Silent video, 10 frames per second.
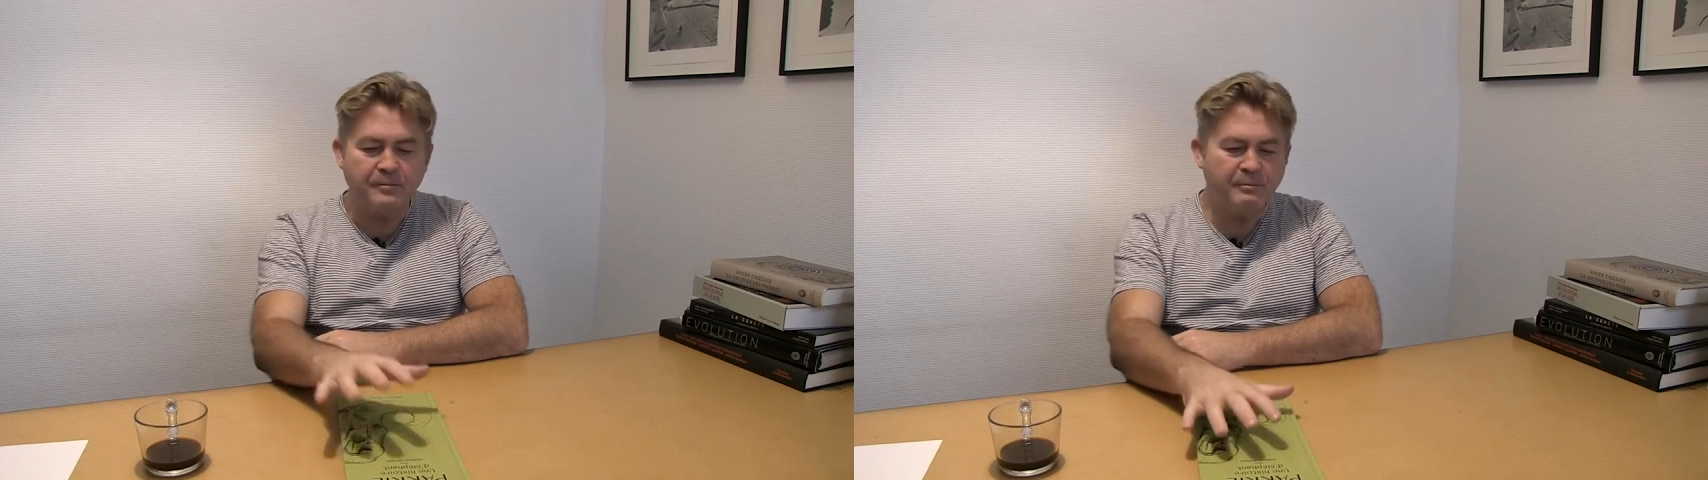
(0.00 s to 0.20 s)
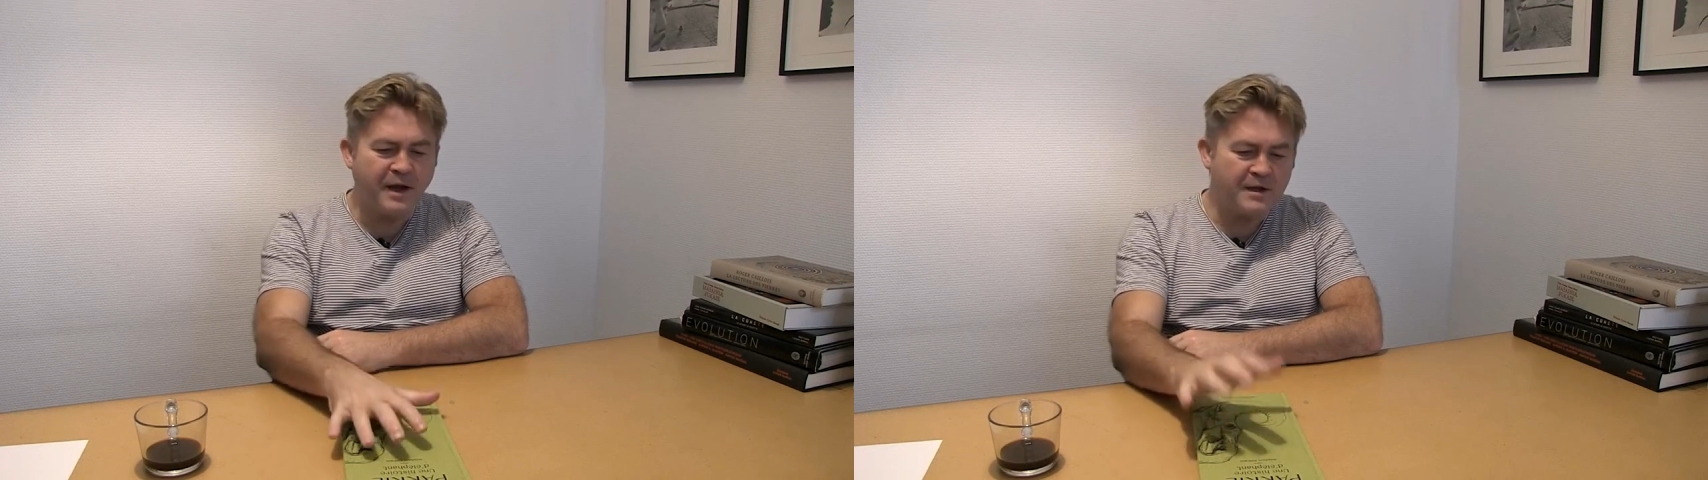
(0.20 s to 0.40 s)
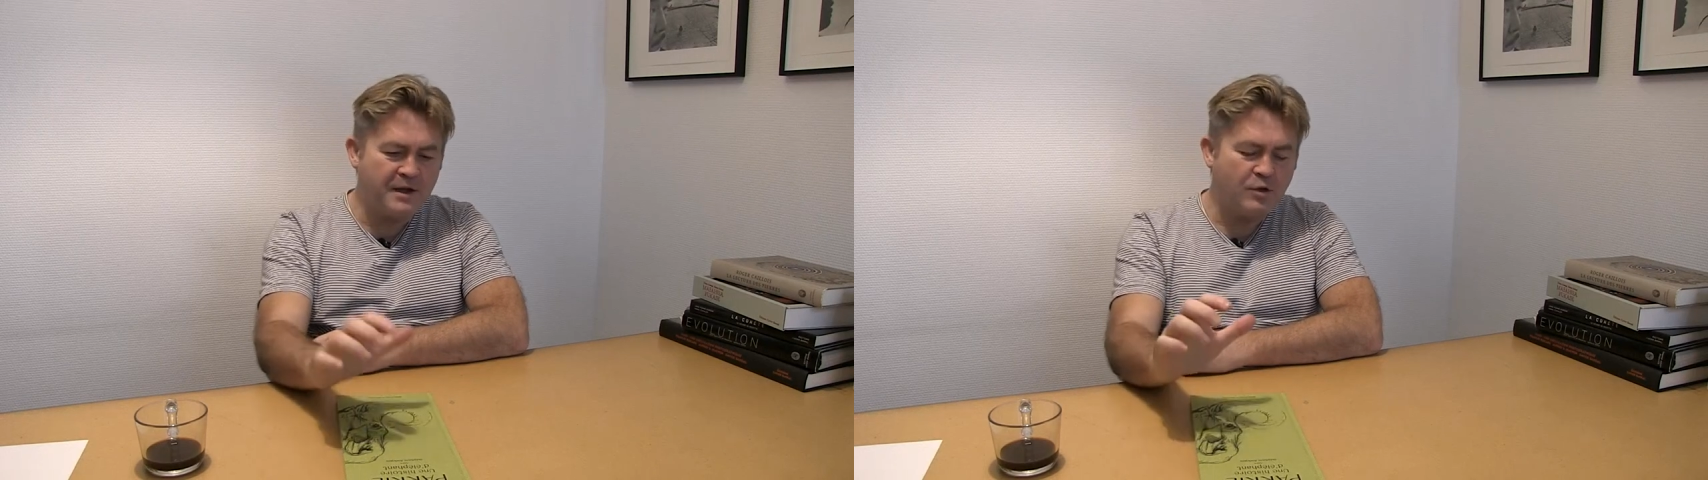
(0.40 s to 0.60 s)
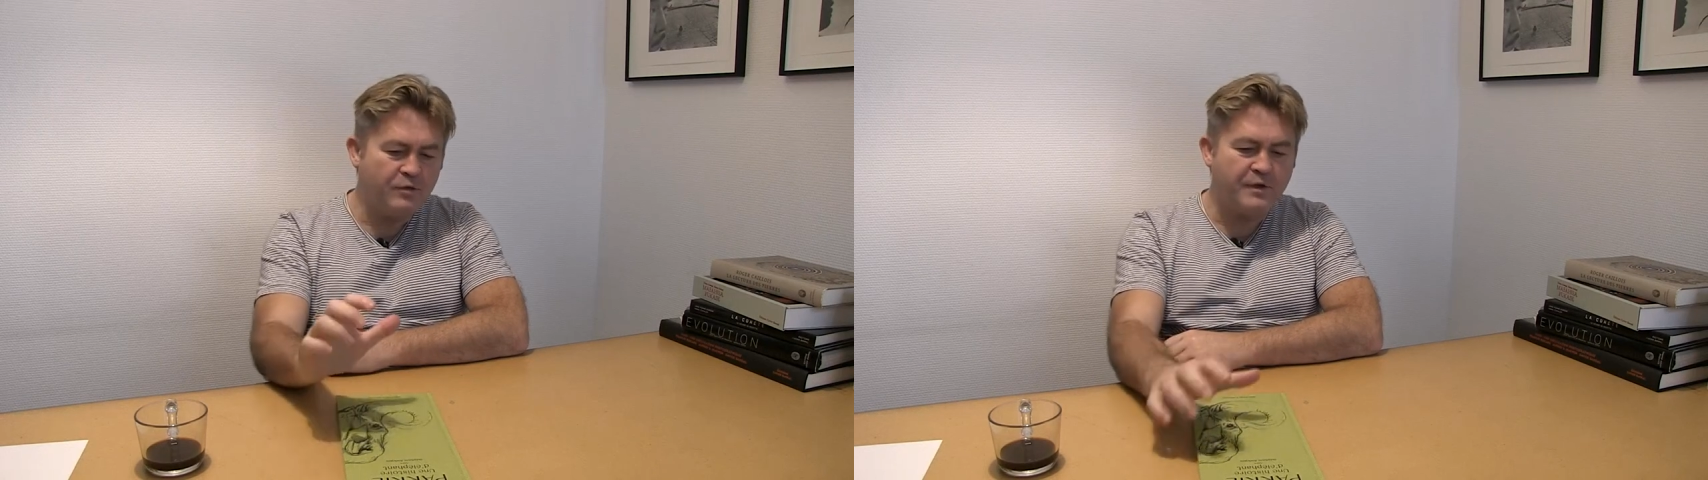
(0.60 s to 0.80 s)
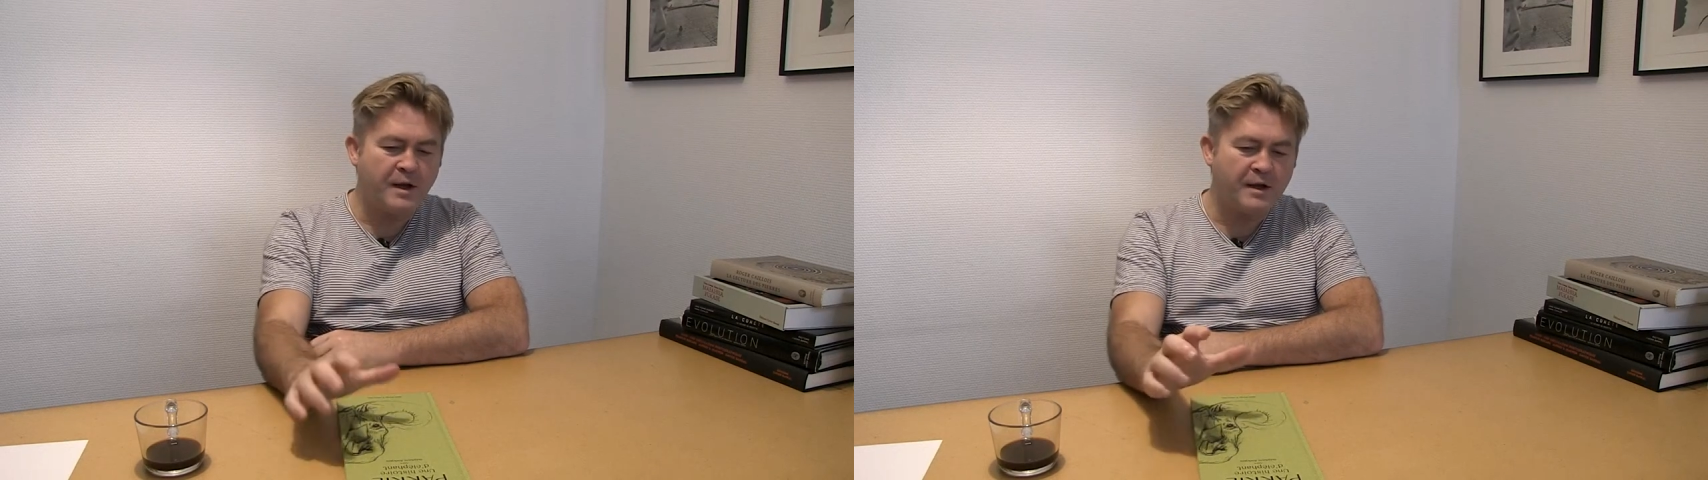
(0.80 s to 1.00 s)
par qui
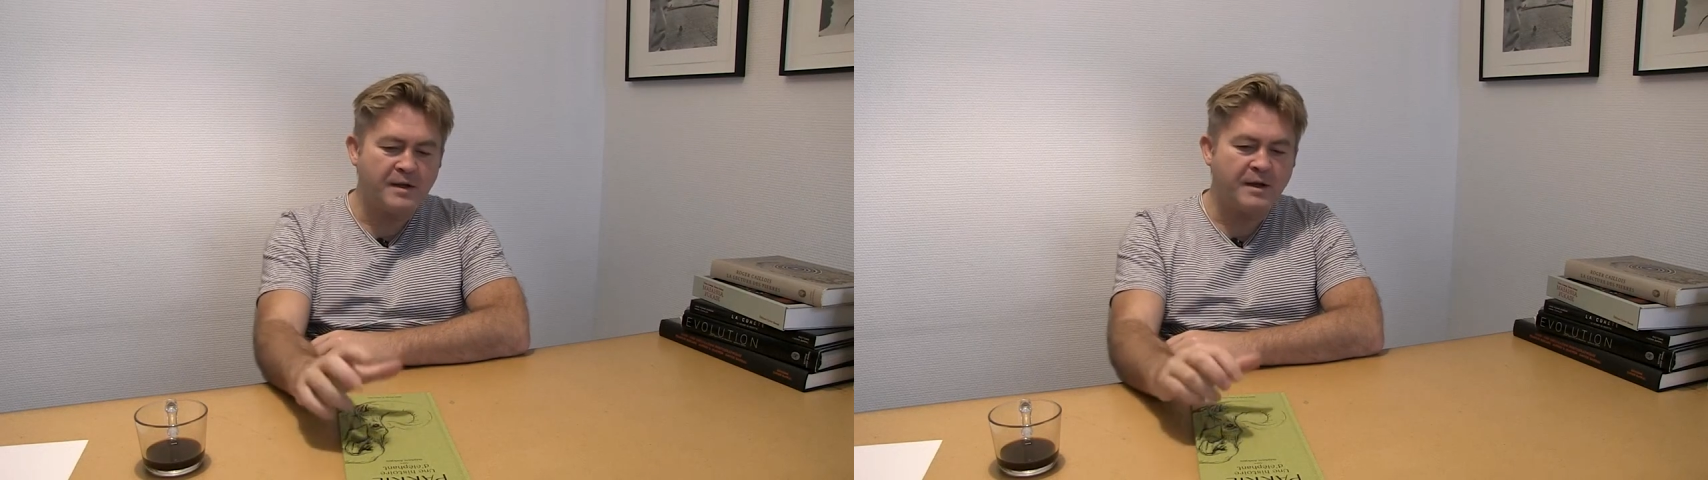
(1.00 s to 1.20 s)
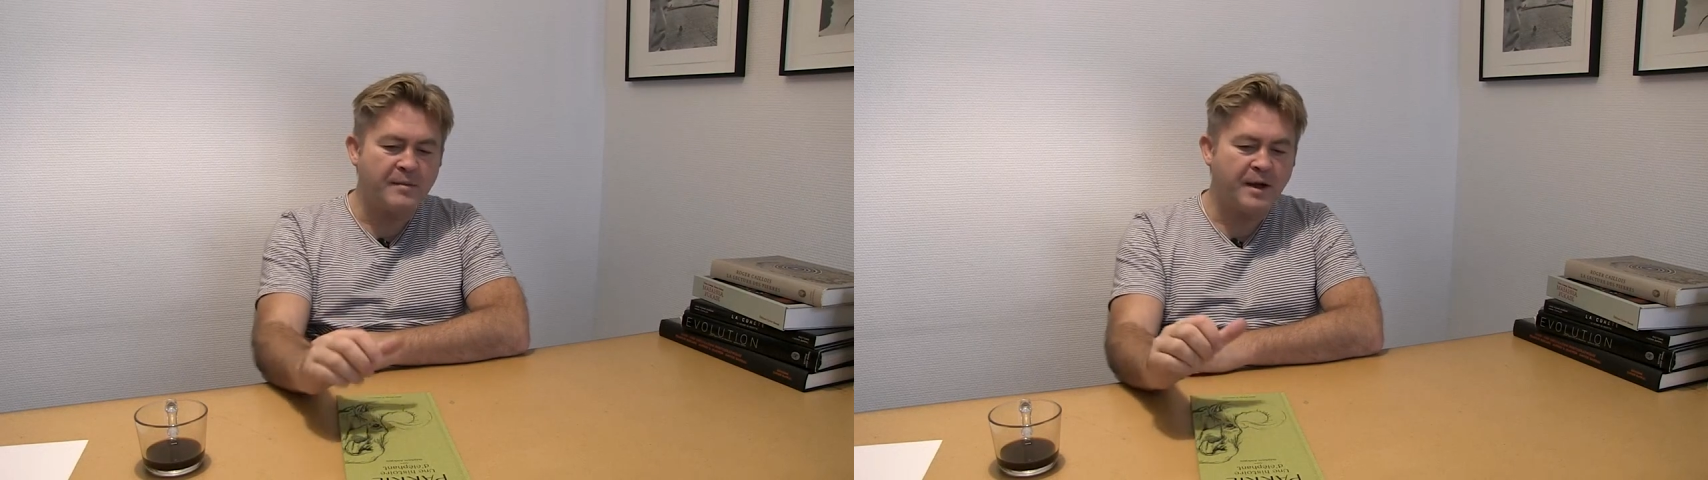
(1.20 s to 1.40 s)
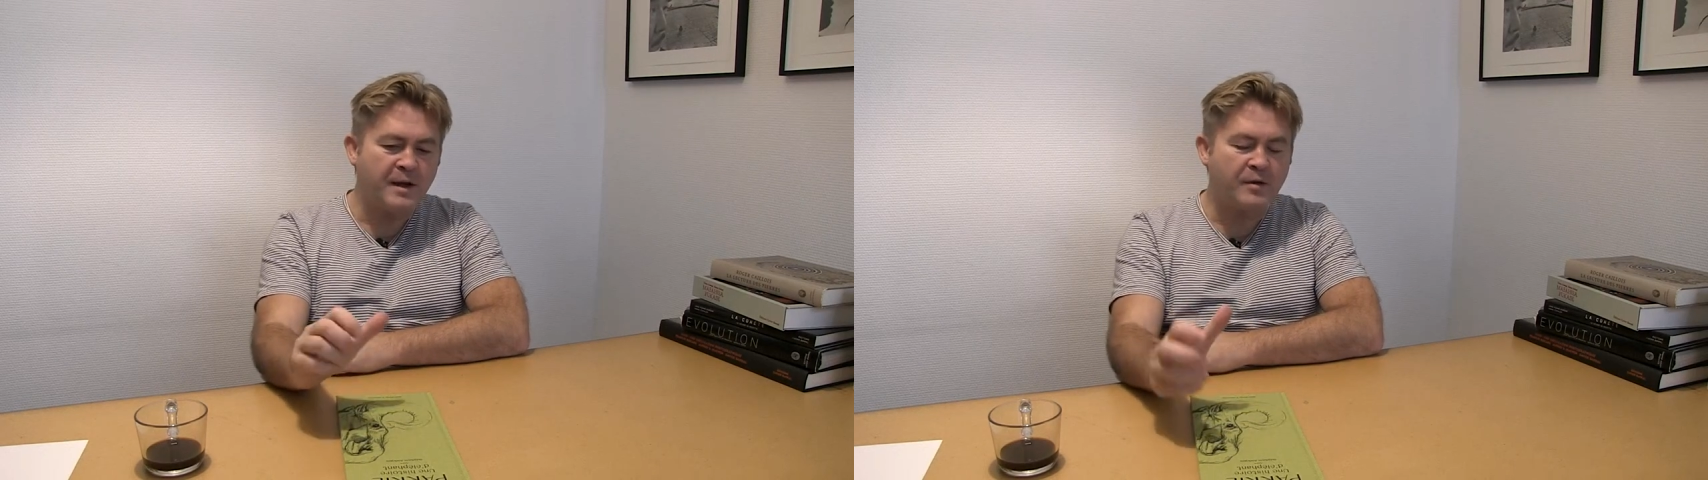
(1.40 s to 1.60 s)
devient un animal